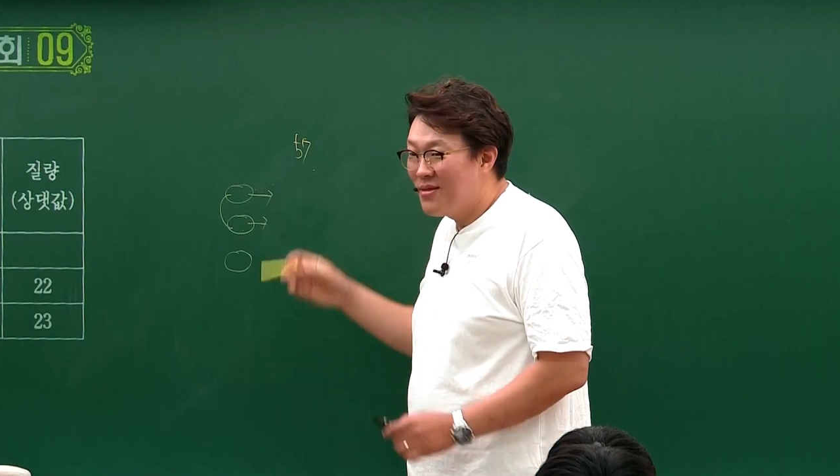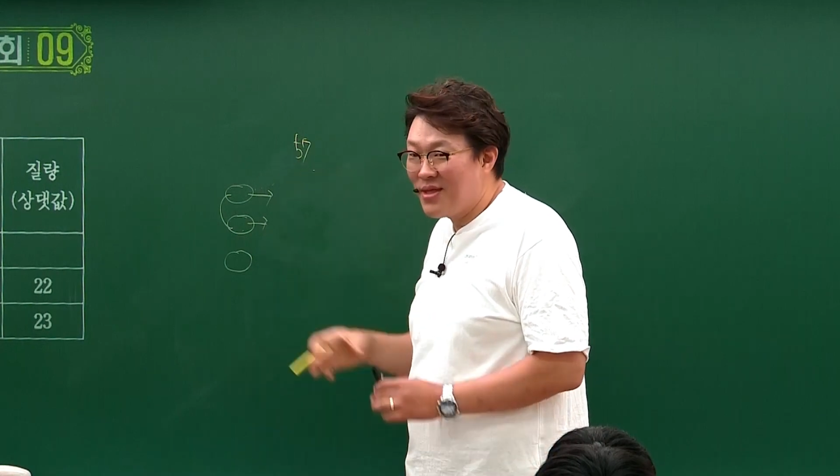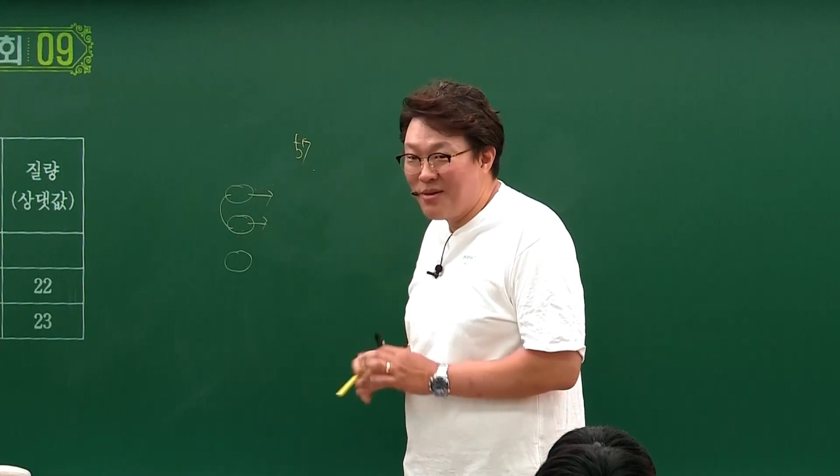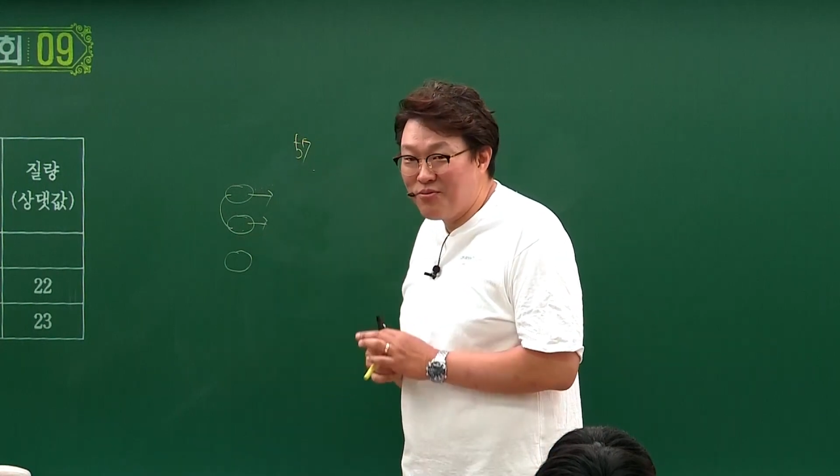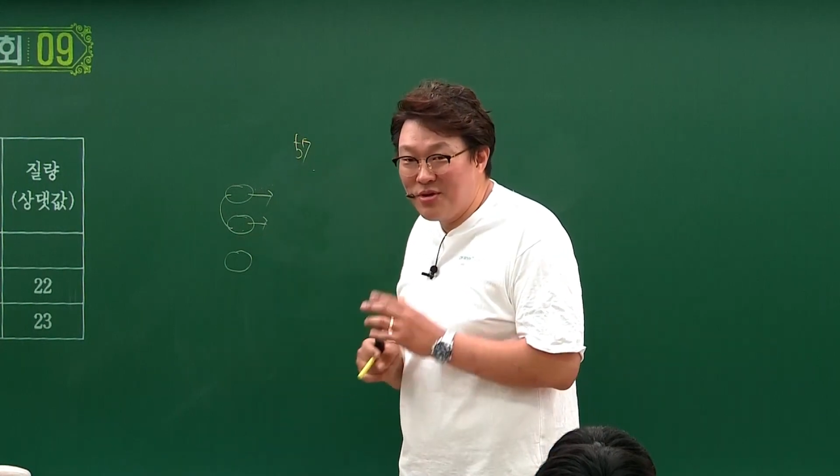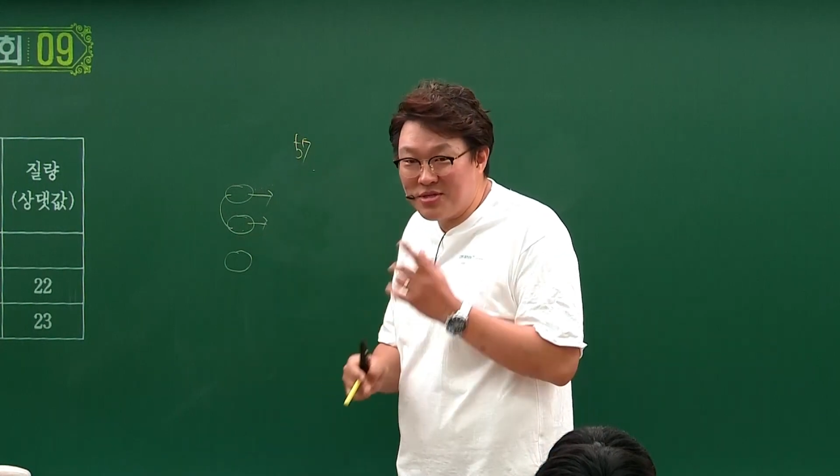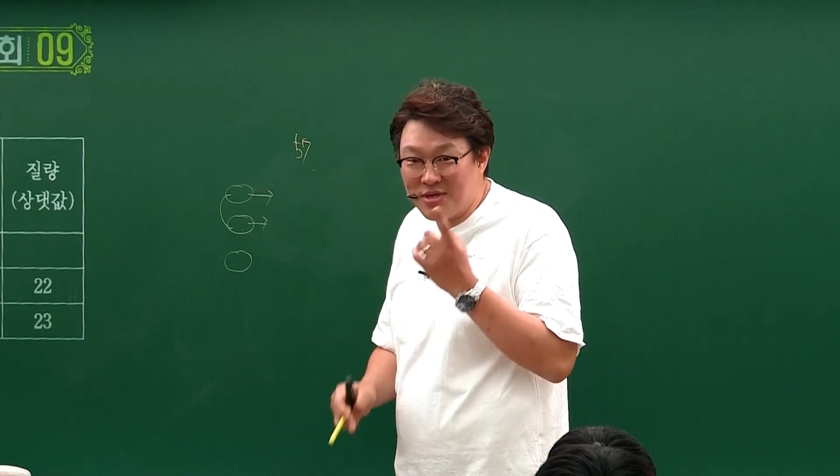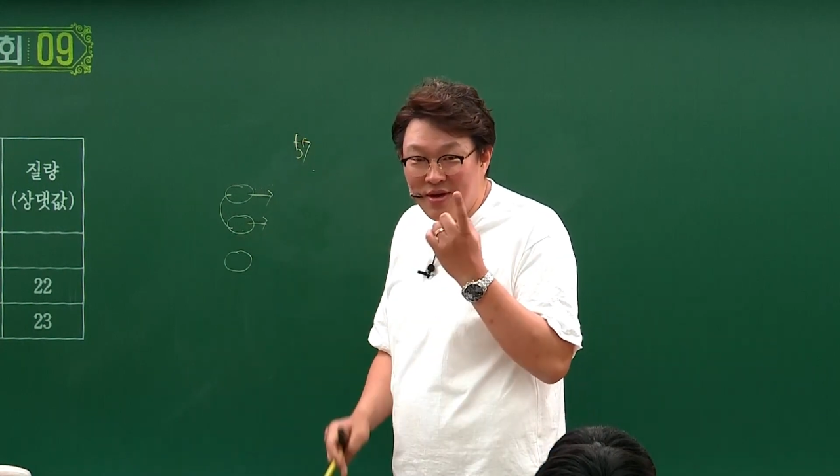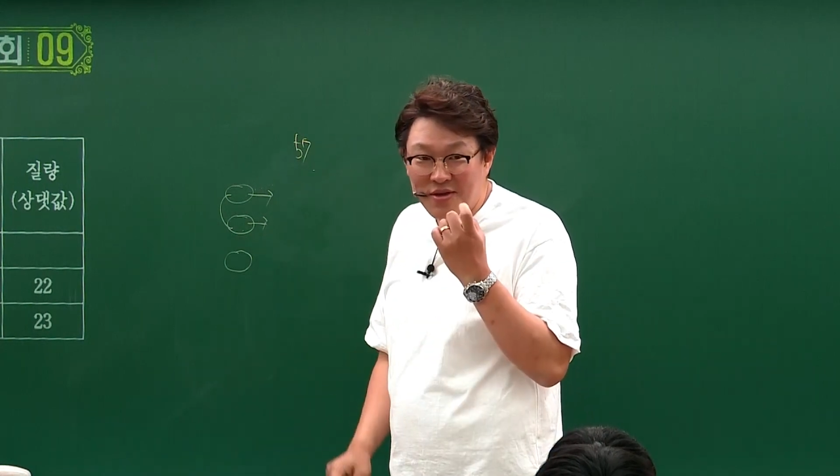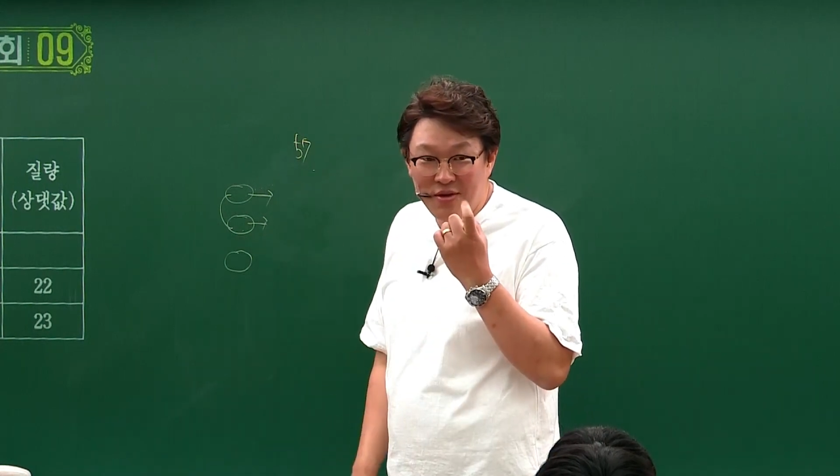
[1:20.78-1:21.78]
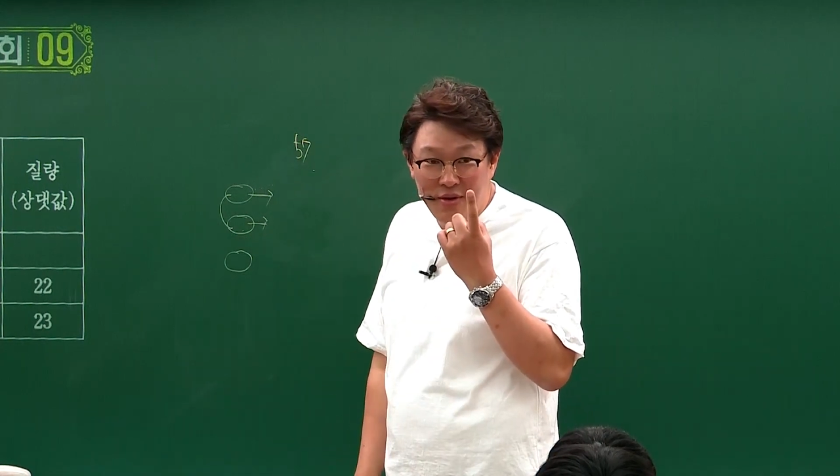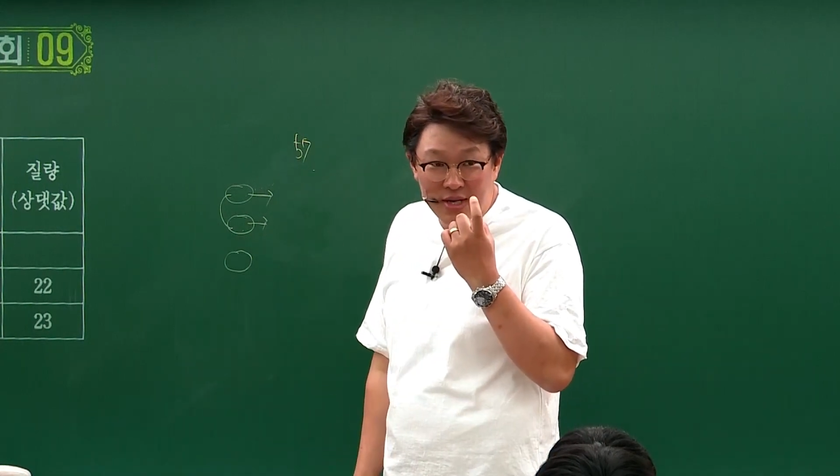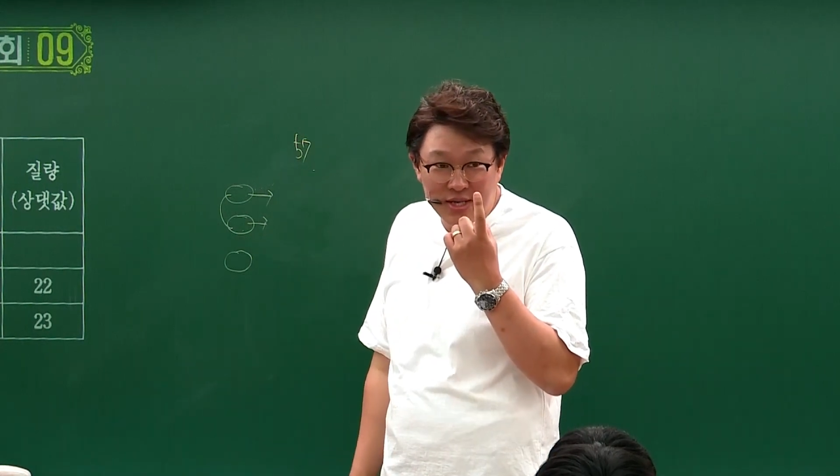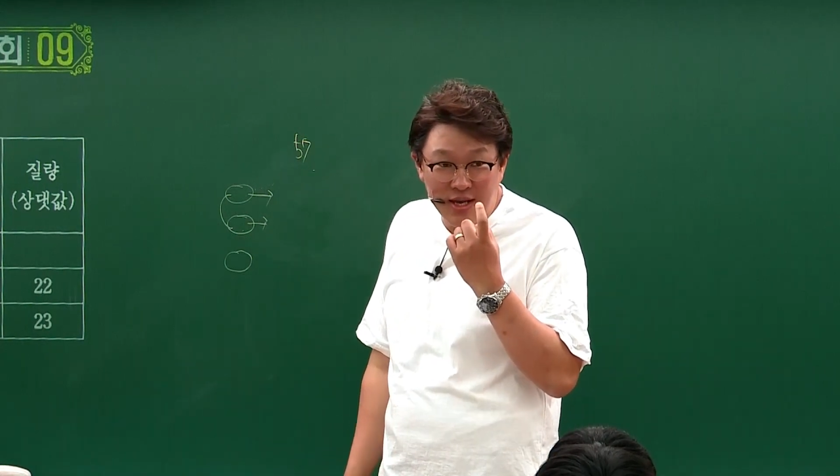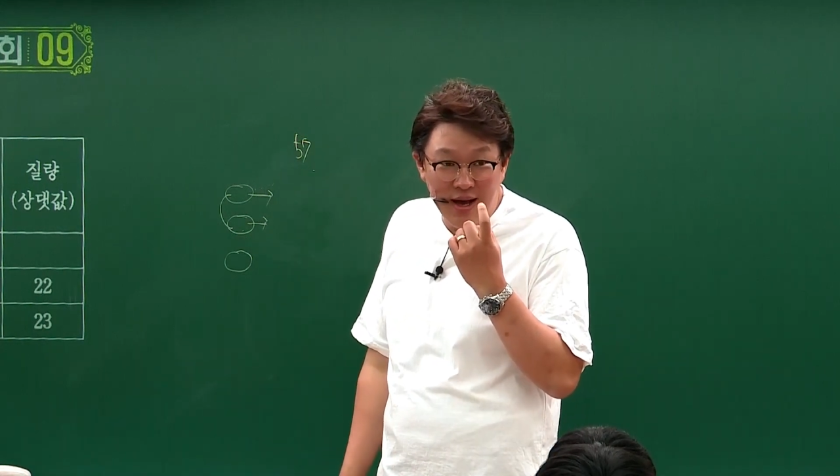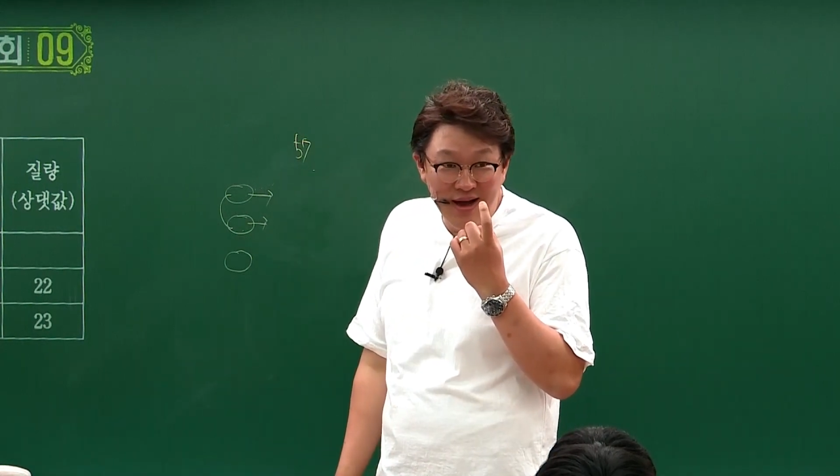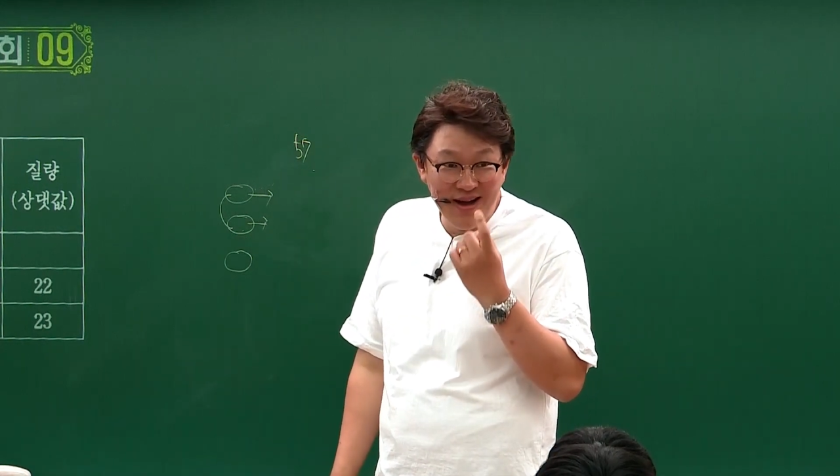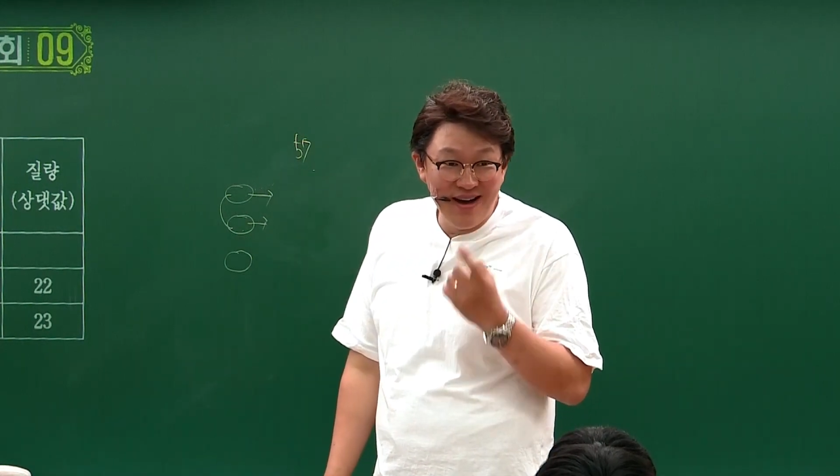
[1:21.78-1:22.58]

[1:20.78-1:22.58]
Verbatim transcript: 내가 불렀어. 요 와스키야.